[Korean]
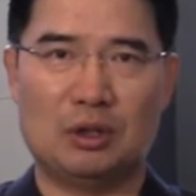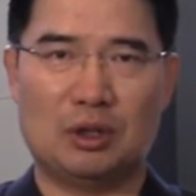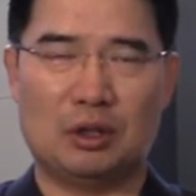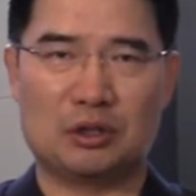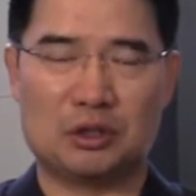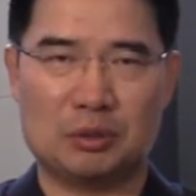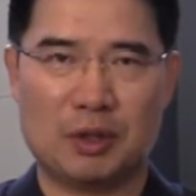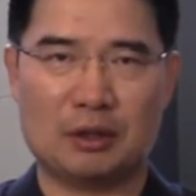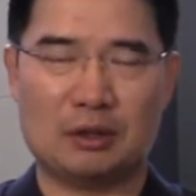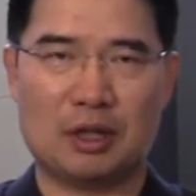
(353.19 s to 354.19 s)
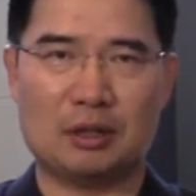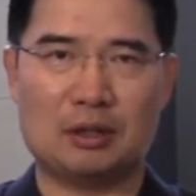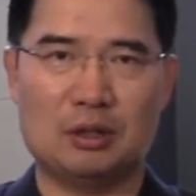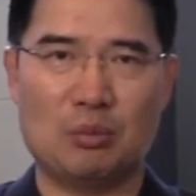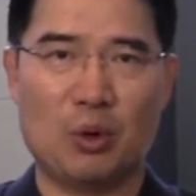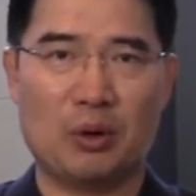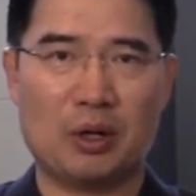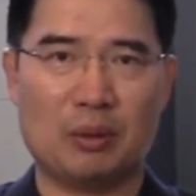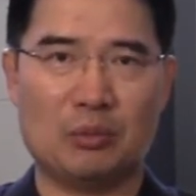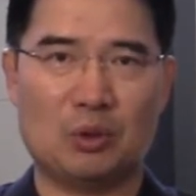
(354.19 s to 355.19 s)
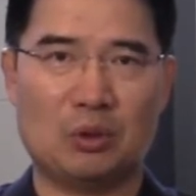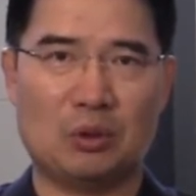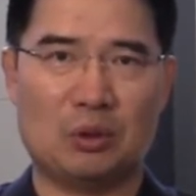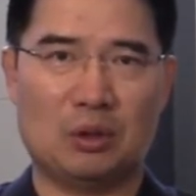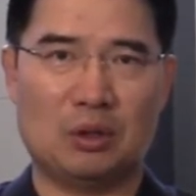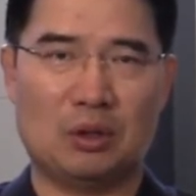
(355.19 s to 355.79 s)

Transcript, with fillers: 어, 심한 그러한 이 모욕감도